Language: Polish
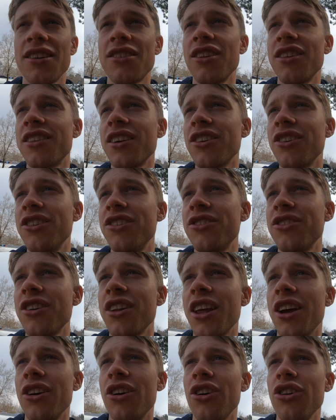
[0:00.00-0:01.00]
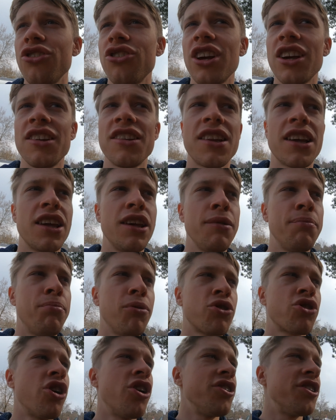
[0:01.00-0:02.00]
chcącego niestrudnego. Gorzej jak jest taki
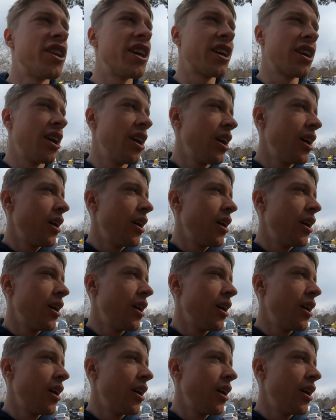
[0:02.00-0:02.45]
porządek.